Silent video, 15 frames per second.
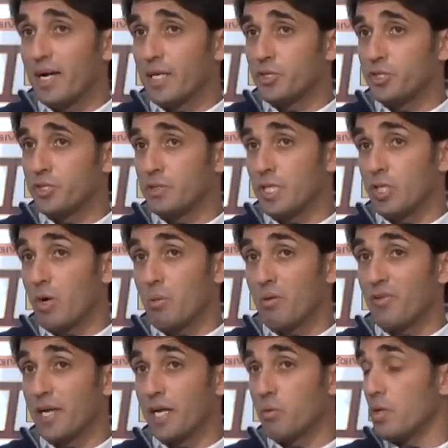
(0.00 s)
farci, che dovevamo
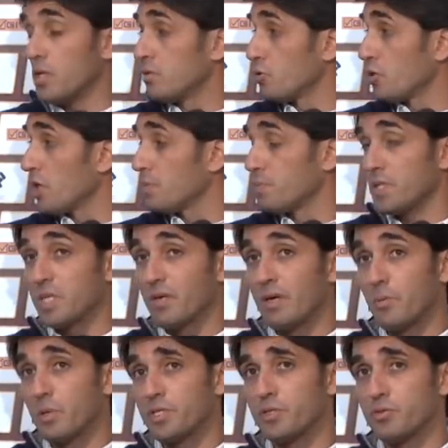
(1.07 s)
fare è questo, ce
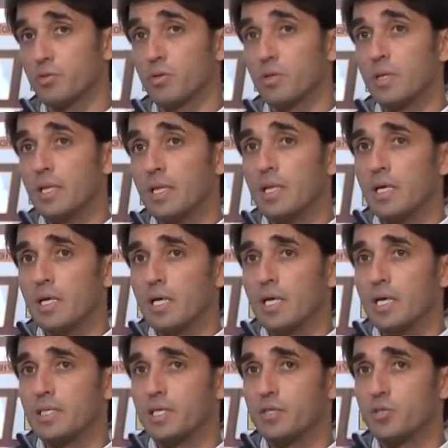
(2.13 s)
l'aspettavamo, adesso
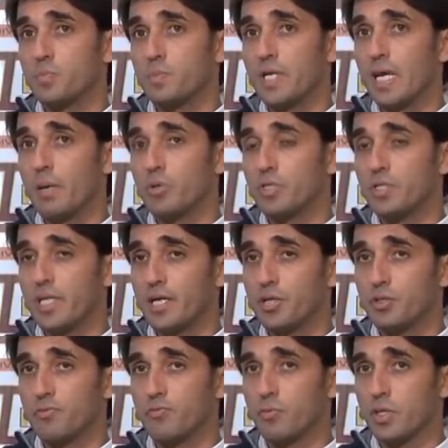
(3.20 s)
adesso speriamo di
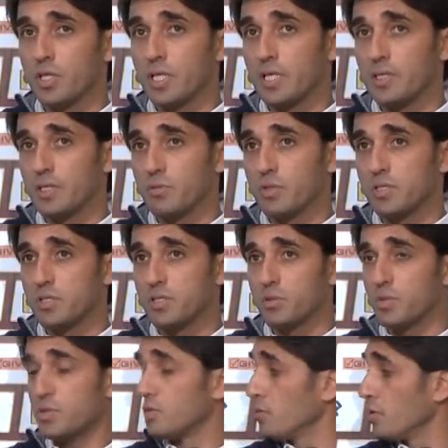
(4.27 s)
tirarci fuori da, da questa
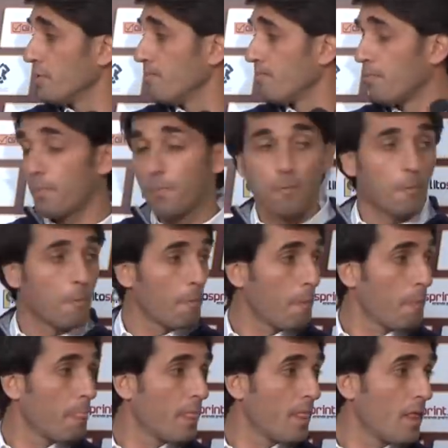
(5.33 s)
situazione. L'Italia poteva
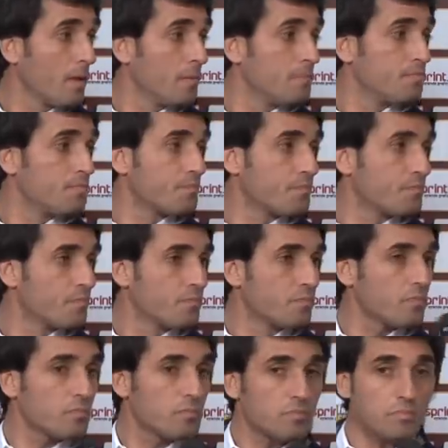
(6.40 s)
fare meglio sul gol o no?
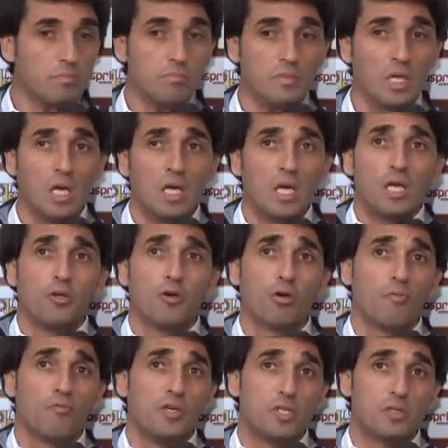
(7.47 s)
Non
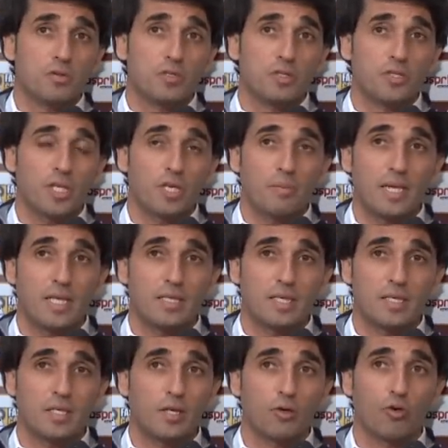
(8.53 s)
l'ho visto
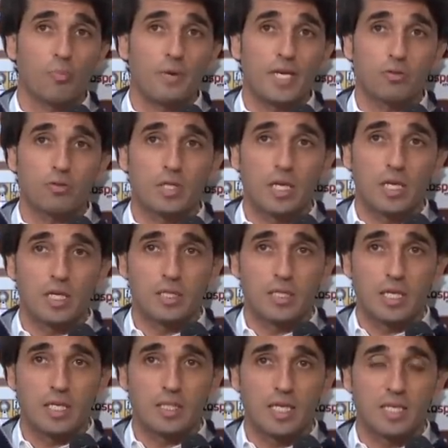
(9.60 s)
sinceramente, ero coperto dal,
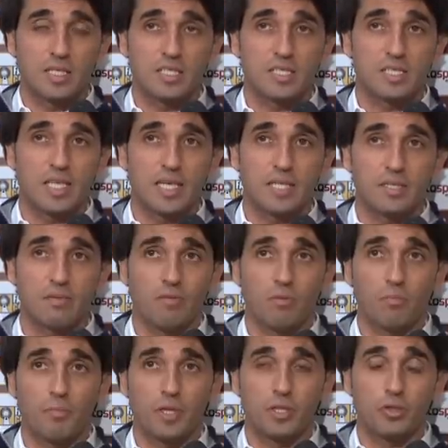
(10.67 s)
dal, dall'assistente, avevo
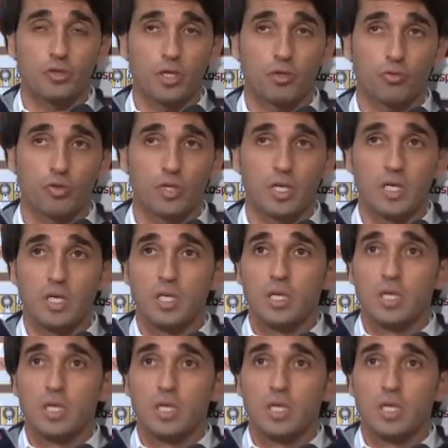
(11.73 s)
un paio di giocatori